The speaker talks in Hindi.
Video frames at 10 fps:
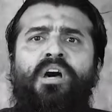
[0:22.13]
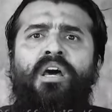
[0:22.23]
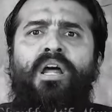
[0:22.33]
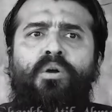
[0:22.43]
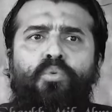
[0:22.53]

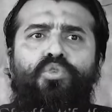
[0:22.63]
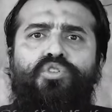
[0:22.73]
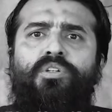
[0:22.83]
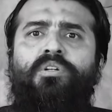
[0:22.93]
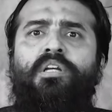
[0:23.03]
सारा
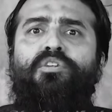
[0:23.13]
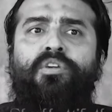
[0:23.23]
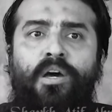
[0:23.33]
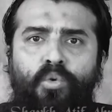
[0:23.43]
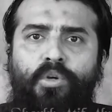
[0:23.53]
कुछ
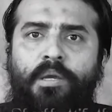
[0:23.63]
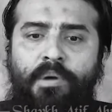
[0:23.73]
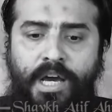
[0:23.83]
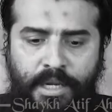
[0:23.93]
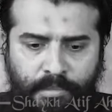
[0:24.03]
इंसानों के
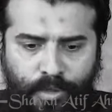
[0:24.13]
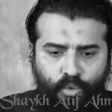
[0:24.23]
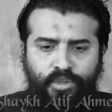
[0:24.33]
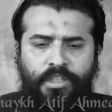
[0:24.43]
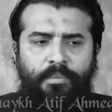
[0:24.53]
बारे में
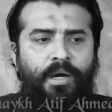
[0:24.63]
खुद के